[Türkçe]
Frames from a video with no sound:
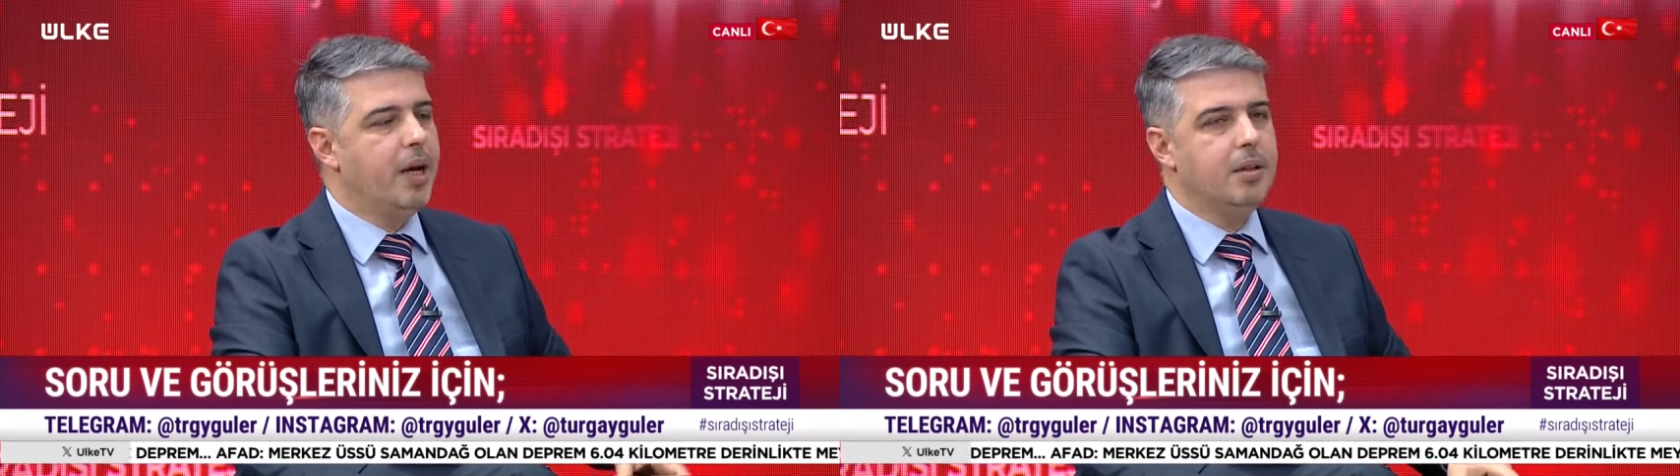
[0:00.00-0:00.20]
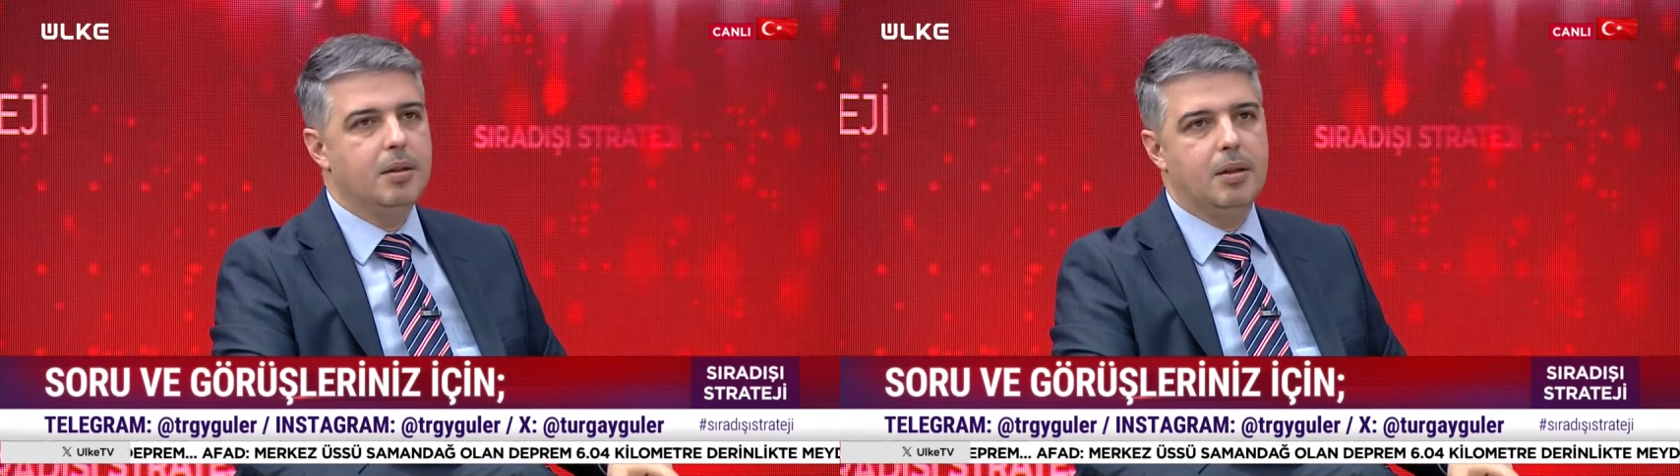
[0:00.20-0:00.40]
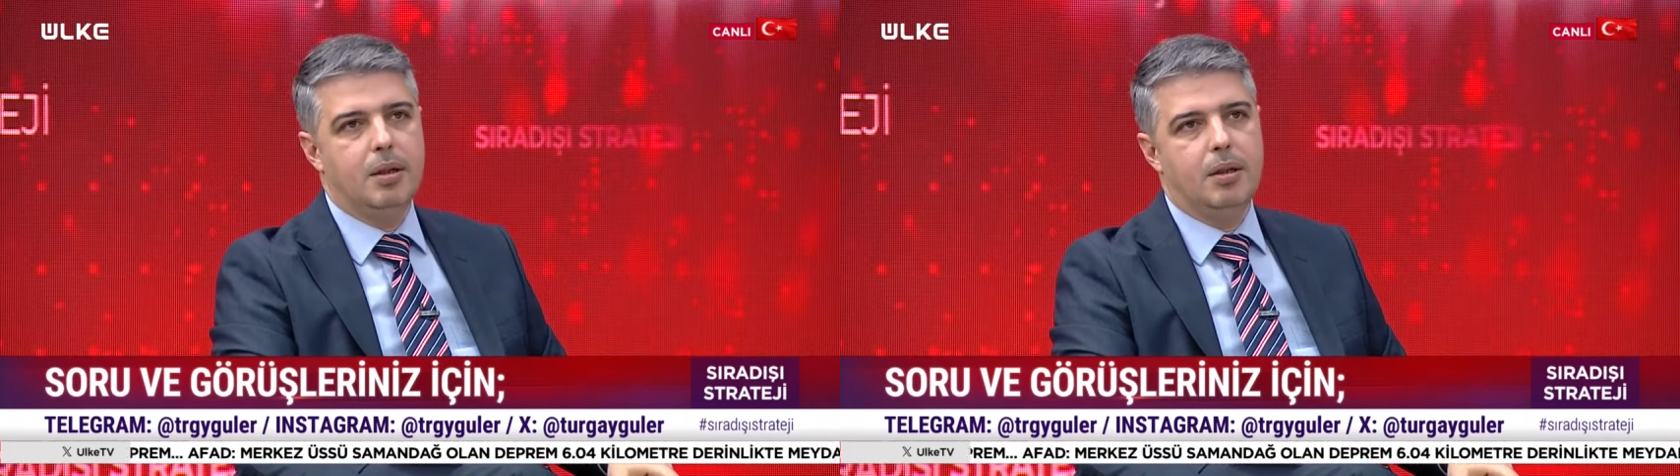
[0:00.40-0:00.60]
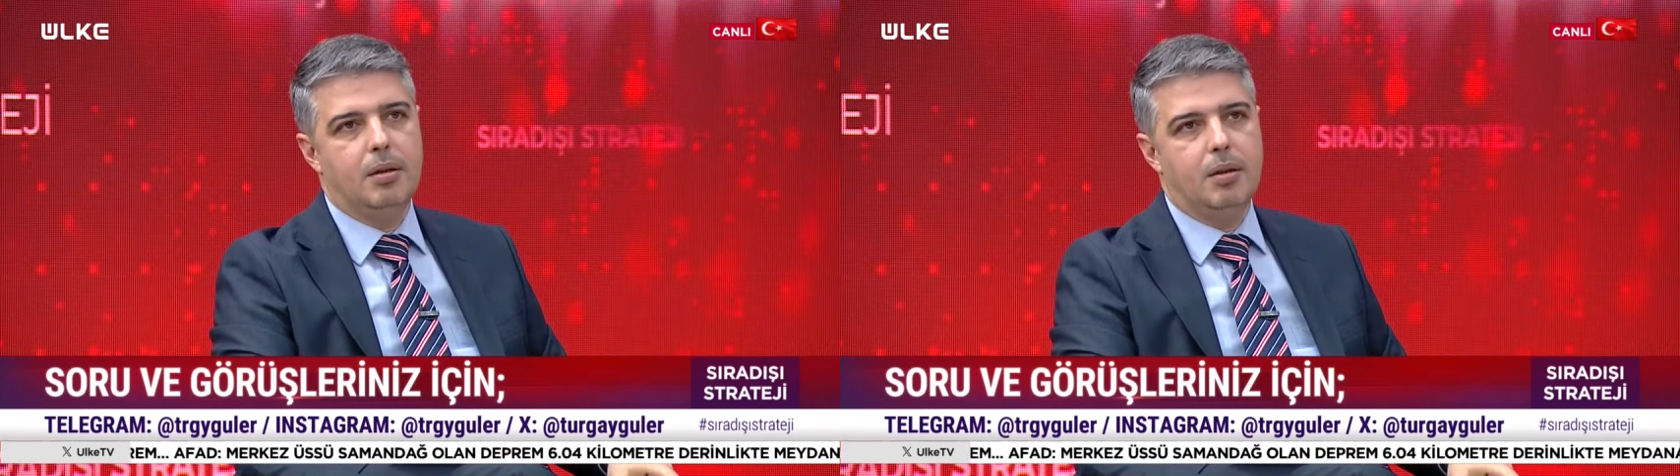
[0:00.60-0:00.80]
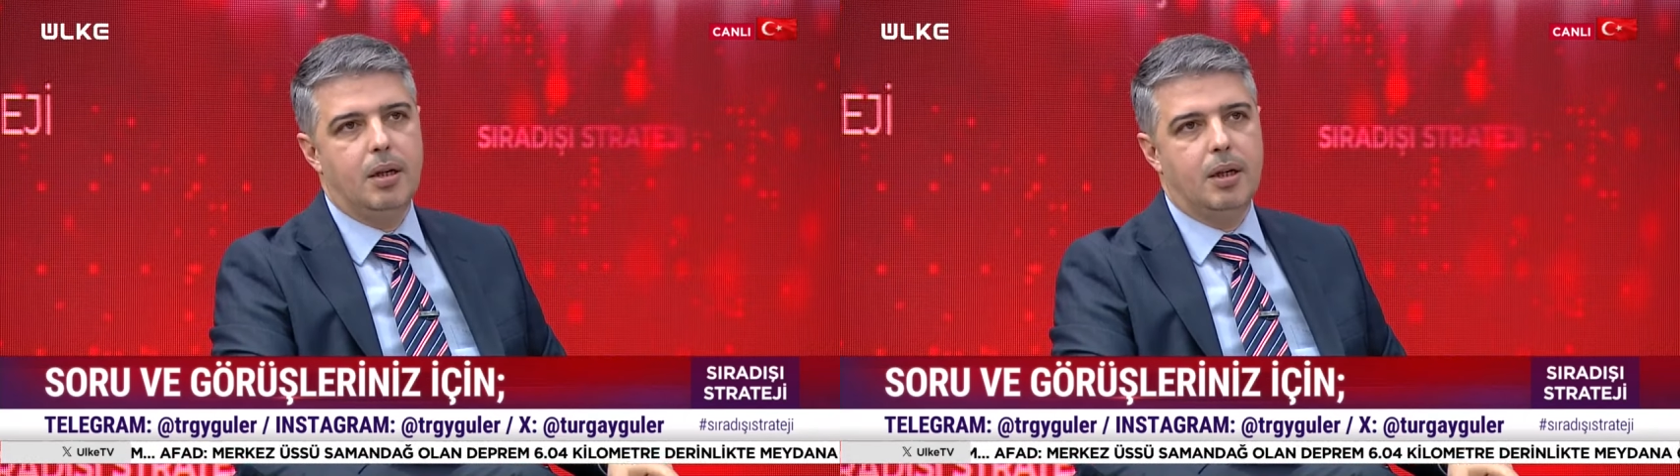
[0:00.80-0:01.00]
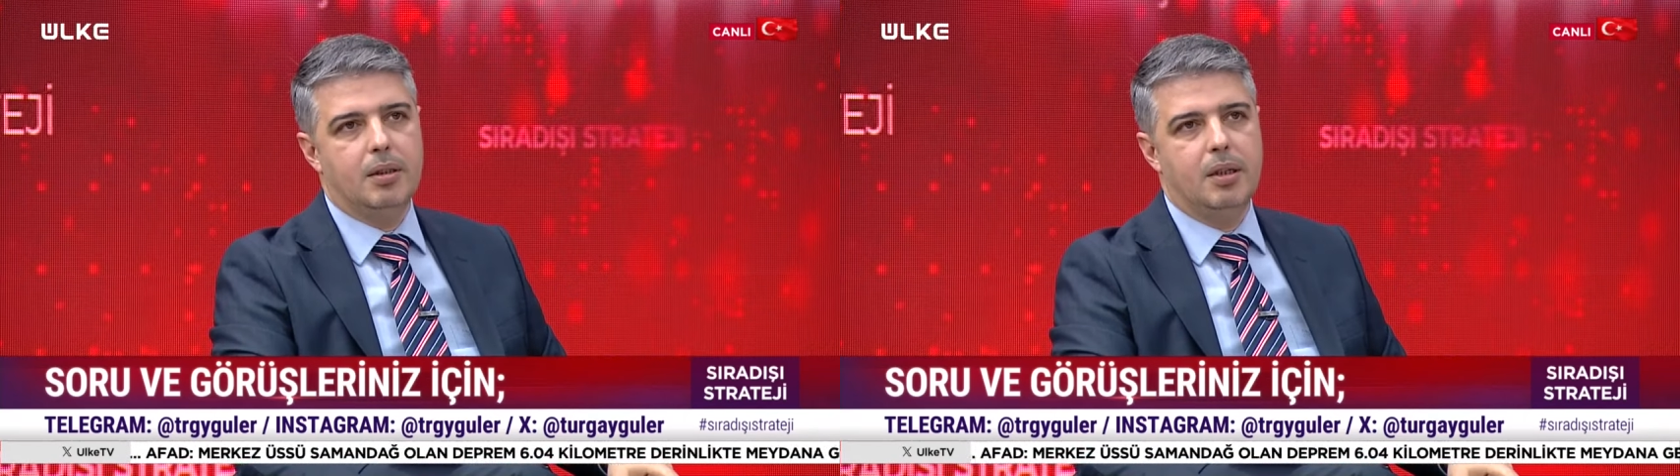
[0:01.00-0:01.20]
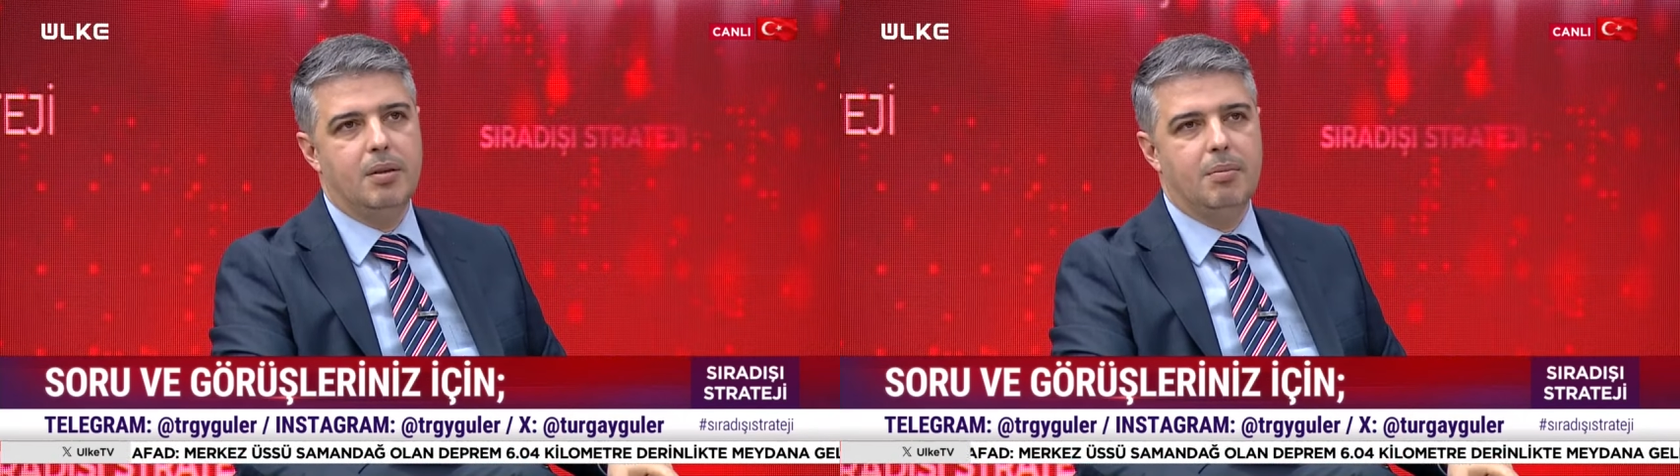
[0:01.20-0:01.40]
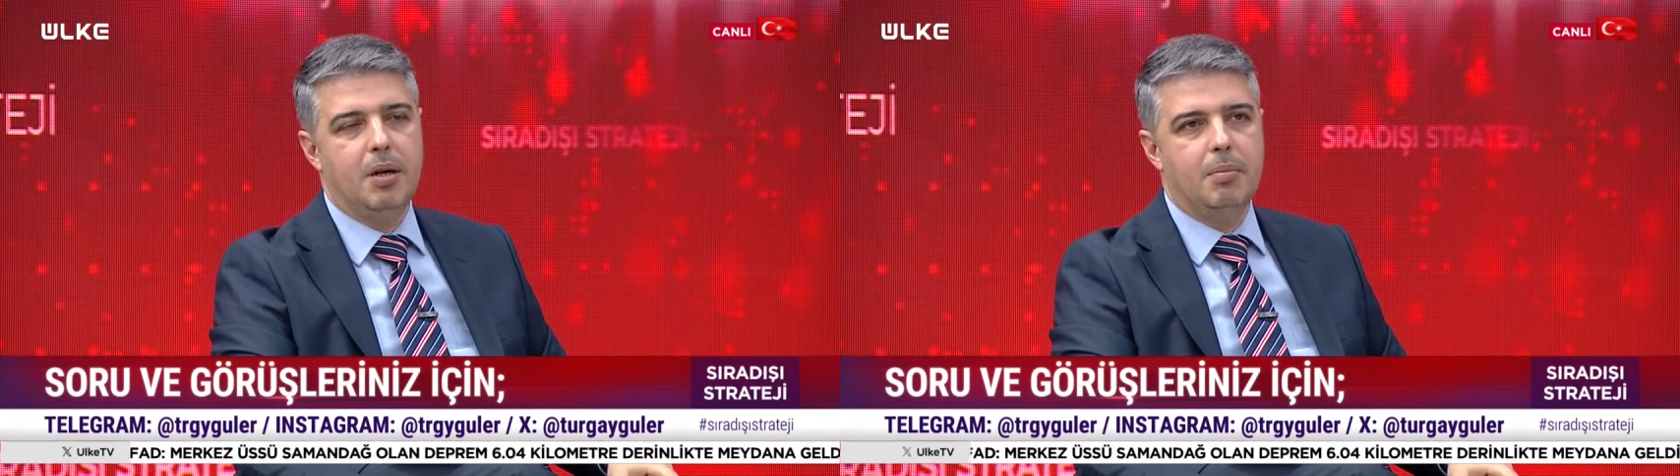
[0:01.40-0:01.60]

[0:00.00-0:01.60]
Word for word: e, aktarıma,